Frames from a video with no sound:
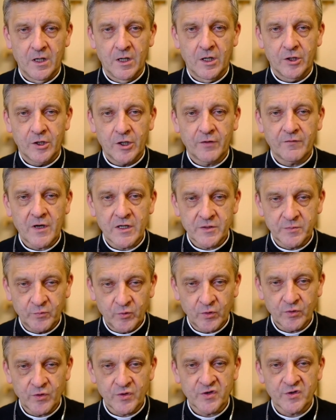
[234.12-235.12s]
Niech was
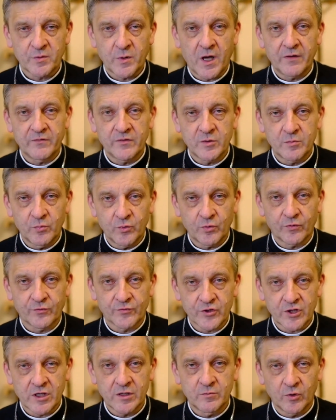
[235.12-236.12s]
błogosławi Bóg
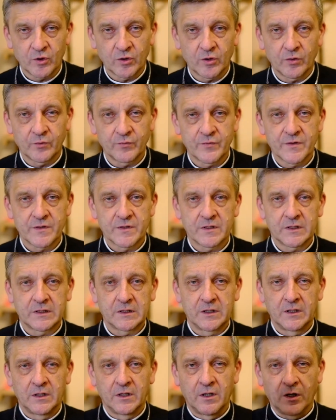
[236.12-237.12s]
Wszechmogący,
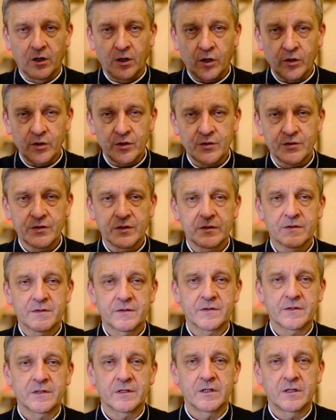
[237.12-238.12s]

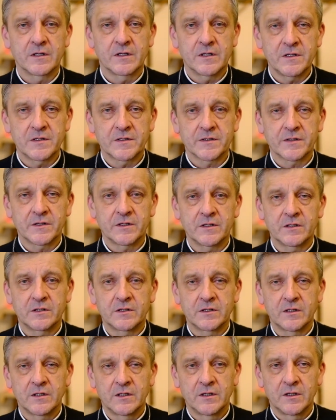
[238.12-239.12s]
Ojciec i Syn
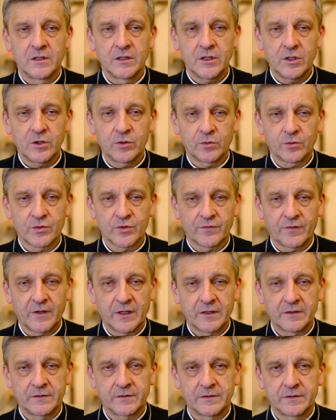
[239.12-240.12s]
i Duch
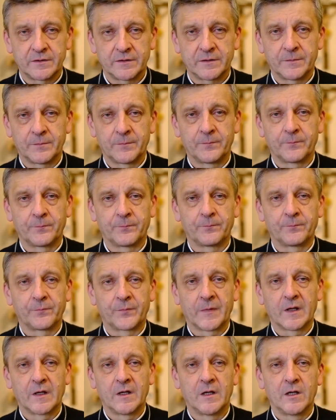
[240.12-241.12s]
Święty.
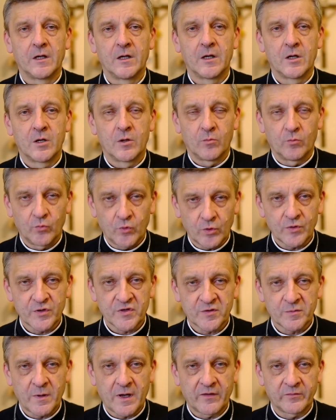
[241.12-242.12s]

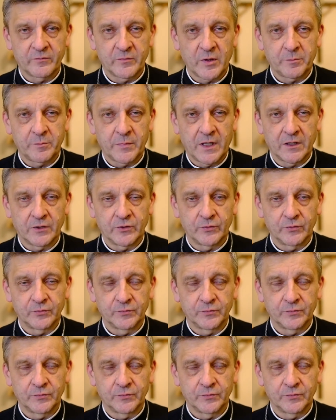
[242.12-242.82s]
Błogosławmy Panu.